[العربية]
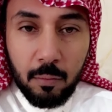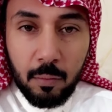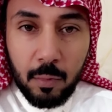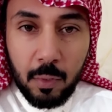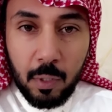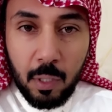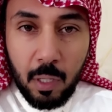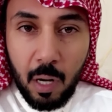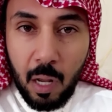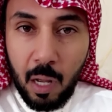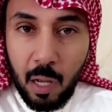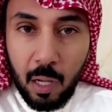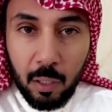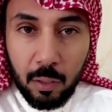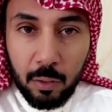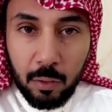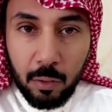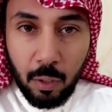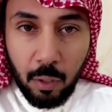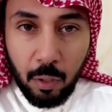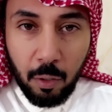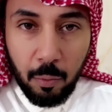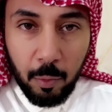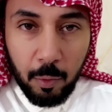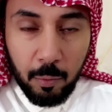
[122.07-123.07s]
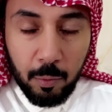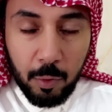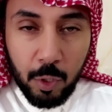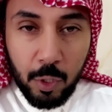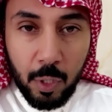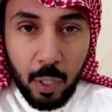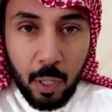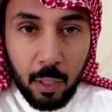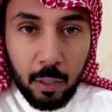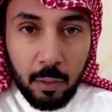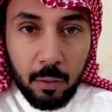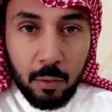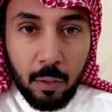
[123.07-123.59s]
راح احط لكم
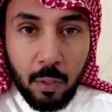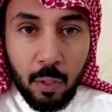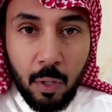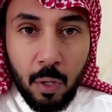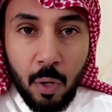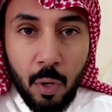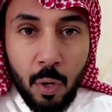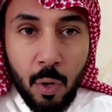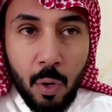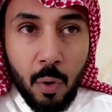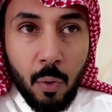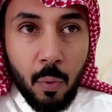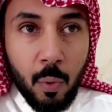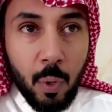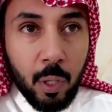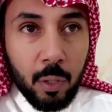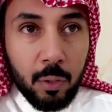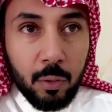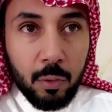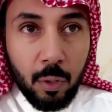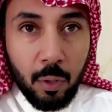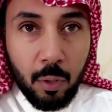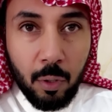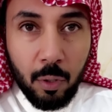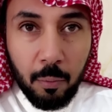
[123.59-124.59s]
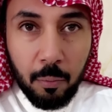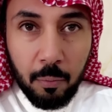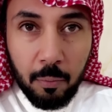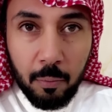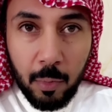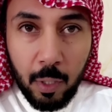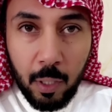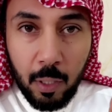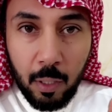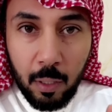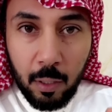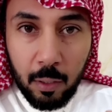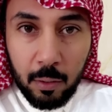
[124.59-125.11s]
البوستات واحط لكم
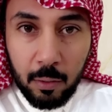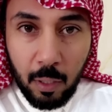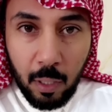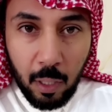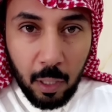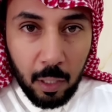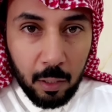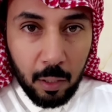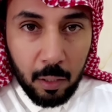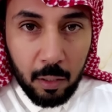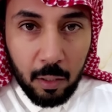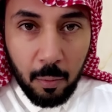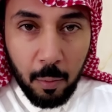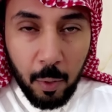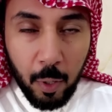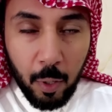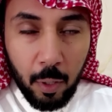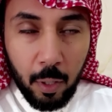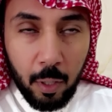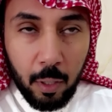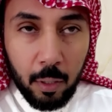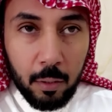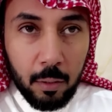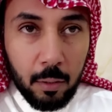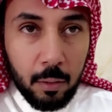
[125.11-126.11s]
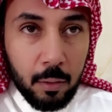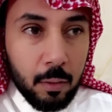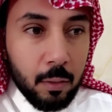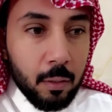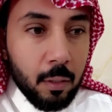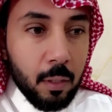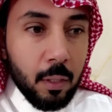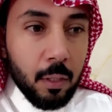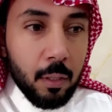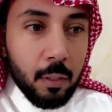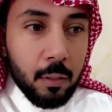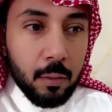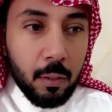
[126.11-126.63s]
آه، طريقة التبرع عن
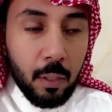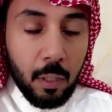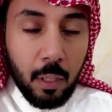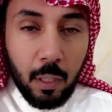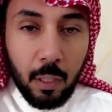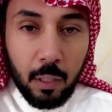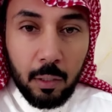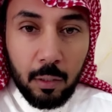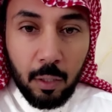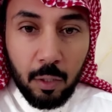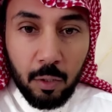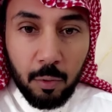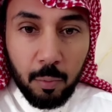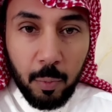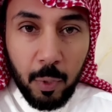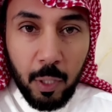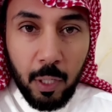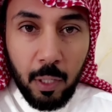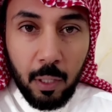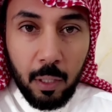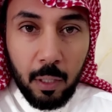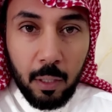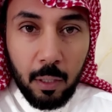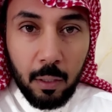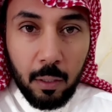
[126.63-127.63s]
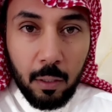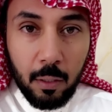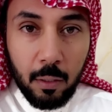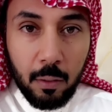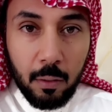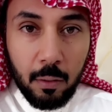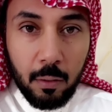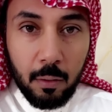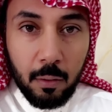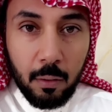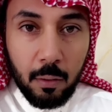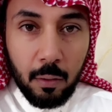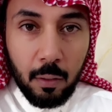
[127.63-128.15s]
آه، طريق التطبيق
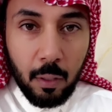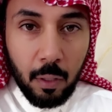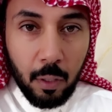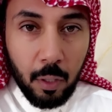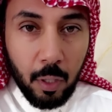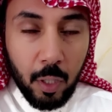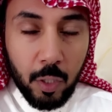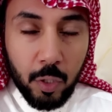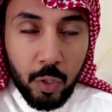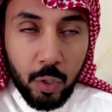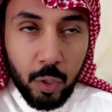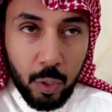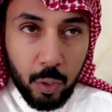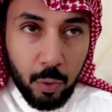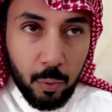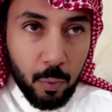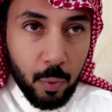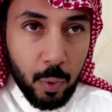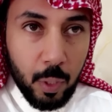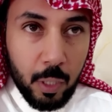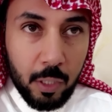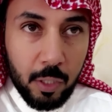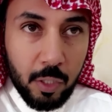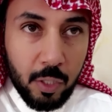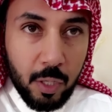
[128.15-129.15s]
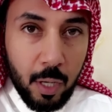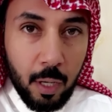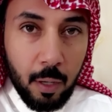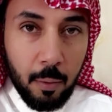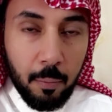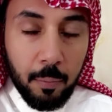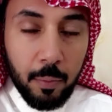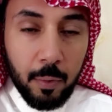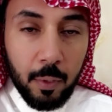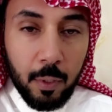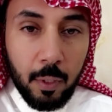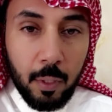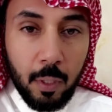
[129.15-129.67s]
الراجحي والحساب
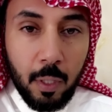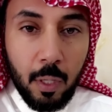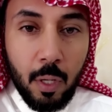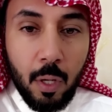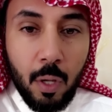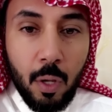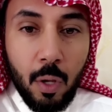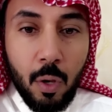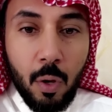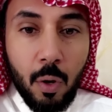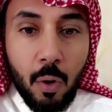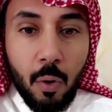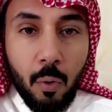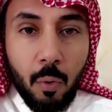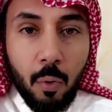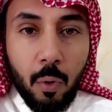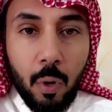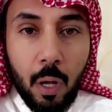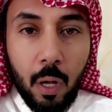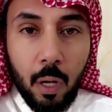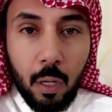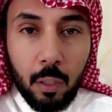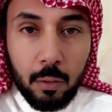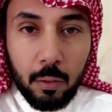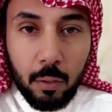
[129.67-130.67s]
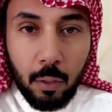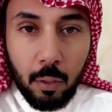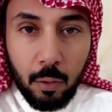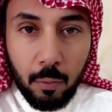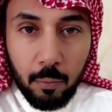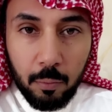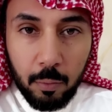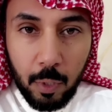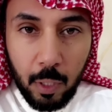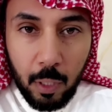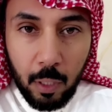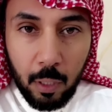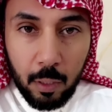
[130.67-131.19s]
وراح احط لكم
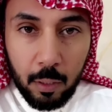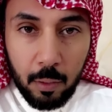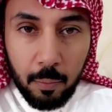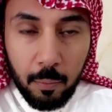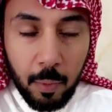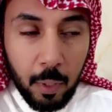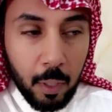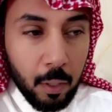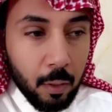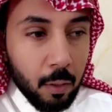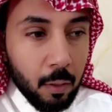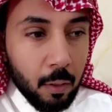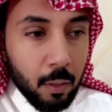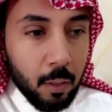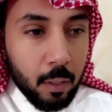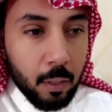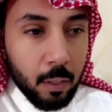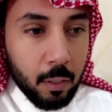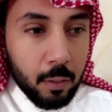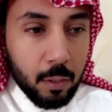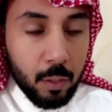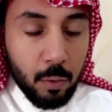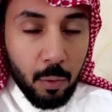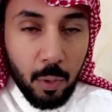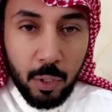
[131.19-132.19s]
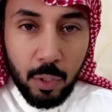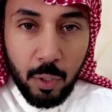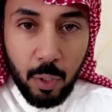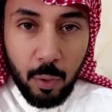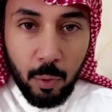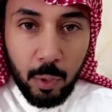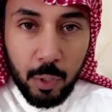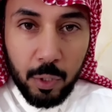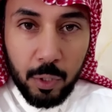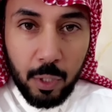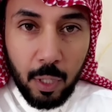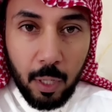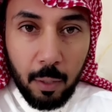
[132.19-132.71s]
طريقة برضه تواصل
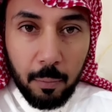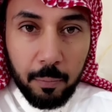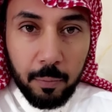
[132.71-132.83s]
واتساب